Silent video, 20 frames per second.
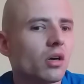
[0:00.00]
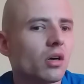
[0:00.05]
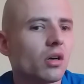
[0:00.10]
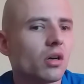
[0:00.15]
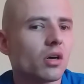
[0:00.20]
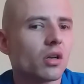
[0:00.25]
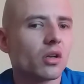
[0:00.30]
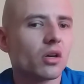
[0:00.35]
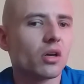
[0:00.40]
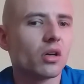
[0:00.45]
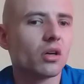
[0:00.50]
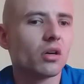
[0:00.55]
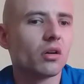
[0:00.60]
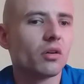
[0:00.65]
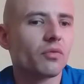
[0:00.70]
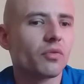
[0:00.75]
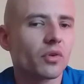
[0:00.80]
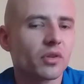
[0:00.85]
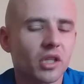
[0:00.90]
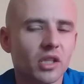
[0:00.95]

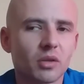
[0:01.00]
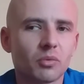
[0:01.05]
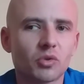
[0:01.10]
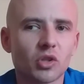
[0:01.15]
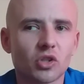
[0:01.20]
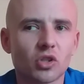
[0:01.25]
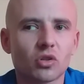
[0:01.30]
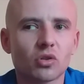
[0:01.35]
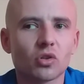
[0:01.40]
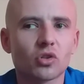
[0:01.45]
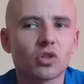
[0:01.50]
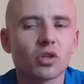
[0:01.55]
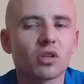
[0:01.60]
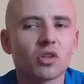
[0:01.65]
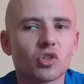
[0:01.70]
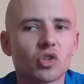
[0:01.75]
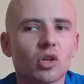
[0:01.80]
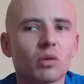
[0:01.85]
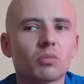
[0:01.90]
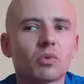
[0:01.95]
ale w ostatnim czasie troszkę
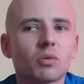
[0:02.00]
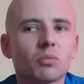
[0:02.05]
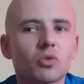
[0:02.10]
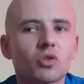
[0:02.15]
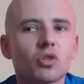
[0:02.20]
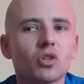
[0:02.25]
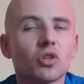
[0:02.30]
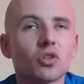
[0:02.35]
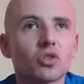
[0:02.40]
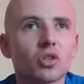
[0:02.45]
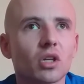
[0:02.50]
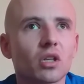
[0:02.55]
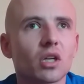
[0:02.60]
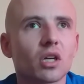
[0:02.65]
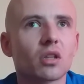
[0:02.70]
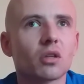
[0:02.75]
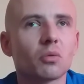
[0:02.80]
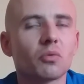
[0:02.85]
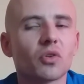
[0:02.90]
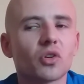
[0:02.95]
zacząłem tym żyć, jak,
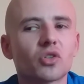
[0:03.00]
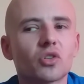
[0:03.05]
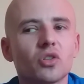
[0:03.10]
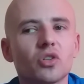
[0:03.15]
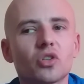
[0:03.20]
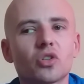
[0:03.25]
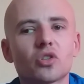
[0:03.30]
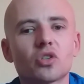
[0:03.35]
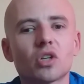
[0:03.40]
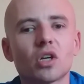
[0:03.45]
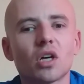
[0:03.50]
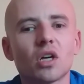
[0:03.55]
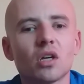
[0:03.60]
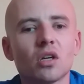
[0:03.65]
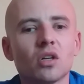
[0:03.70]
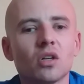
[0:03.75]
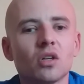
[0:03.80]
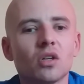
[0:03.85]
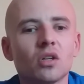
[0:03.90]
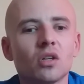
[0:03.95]
jak zauważyliście.
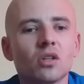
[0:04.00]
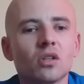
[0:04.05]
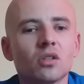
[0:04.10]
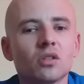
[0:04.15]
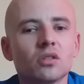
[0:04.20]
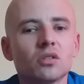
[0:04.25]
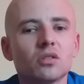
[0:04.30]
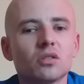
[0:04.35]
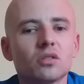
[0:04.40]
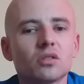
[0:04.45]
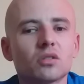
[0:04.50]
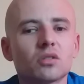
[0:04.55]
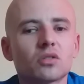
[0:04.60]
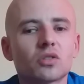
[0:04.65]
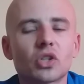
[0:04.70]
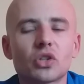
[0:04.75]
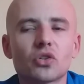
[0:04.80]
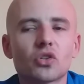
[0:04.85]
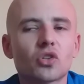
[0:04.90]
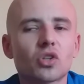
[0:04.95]

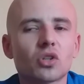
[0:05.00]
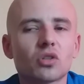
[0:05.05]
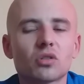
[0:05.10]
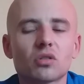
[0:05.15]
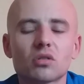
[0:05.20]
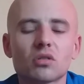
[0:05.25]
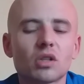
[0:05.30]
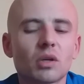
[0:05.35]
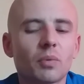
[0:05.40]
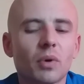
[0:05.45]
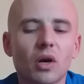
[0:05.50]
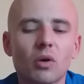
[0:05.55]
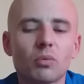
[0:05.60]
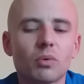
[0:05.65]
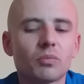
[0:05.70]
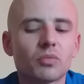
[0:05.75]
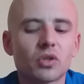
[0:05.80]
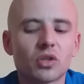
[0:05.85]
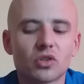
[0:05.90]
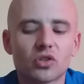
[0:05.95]
Kiedyś te, nie
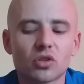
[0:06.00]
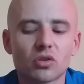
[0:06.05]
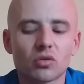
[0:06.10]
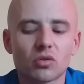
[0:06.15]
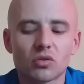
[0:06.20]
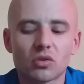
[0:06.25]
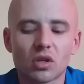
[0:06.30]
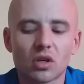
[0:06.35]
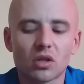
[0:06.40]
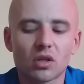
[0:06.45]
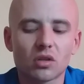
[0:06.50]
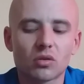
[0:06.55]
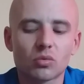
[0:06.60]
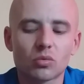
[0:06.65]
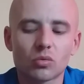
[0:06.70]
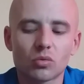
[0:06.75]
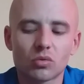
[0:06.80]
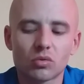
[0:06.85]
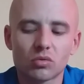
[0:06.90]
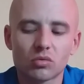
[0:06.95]
pchałbym też się do
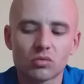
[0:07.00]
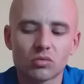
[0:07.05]
internetu.